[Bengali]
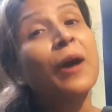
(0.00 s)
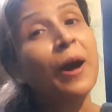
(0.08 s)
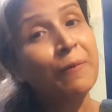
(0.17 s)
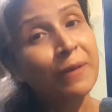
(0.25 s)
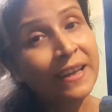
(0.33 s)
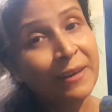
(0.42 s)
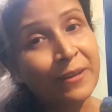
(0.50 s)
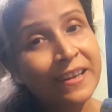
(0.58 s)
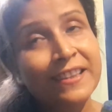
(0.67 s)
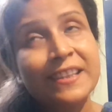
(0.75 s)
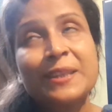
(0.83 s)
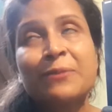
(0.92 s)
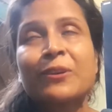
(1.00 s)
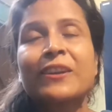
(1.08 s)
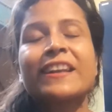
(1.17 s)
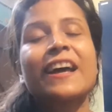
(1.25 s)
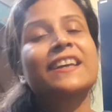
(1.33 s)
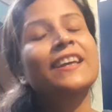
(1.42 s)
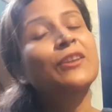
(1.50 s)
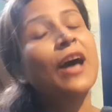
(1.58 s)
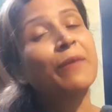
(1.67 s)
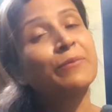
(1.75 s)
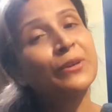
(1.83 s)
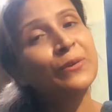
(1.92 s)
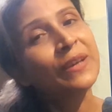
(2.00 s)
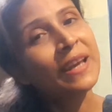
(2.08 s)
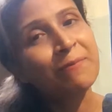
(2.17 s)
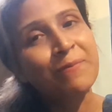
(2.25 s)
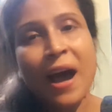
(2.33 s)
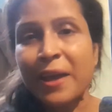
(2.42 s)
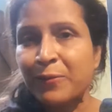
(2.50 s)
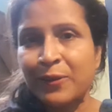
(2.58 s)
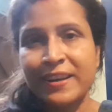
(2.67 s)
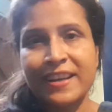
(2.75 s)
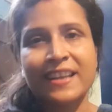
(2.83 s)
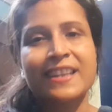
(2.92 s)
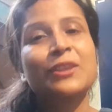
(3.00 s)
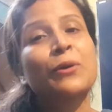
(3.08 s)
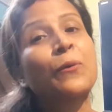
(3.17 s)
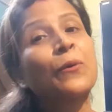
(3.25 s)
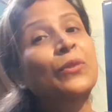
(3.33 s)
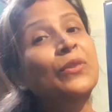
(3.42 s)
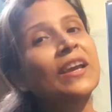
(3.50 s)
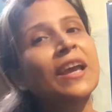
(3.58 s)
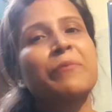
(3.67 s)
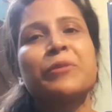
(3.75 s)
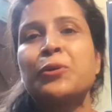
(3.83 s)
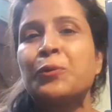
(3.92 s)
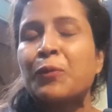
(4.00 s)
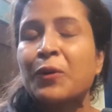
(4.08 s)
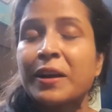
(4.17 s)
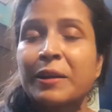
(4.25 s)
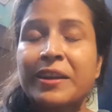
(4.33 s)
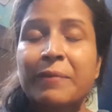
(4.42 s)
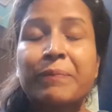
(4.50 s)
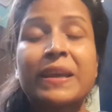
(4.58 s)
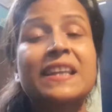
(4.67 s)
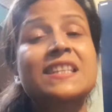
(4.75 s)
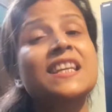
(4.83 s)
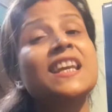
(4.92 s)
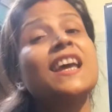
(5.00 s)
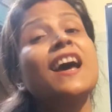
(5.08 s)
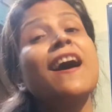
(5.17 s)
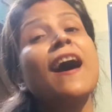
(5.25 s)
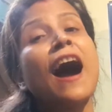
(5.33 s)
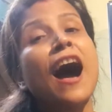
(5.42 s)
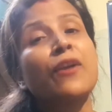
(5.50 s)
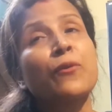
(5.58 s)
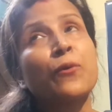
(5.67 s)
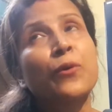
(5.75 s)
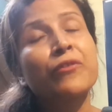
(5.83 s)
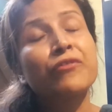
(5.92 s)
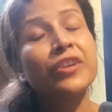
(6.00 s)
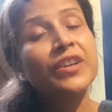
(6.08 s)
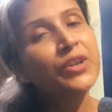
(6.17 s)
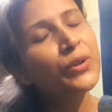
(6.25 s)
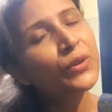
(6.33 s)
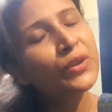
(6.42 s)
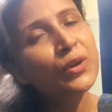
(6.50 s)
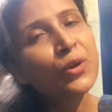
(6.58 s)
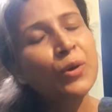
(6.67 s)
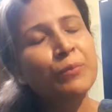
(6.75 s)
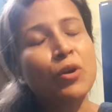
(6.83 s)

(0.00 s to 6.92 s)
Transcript: আমাকে মানে দিদি বলে ডাকে তো আমি ওকে ভাই বলে ডাকি তো ওর থেকে আমি উপকারটা পেয়েছি আর ওর ভিডিওর থেকেও আমি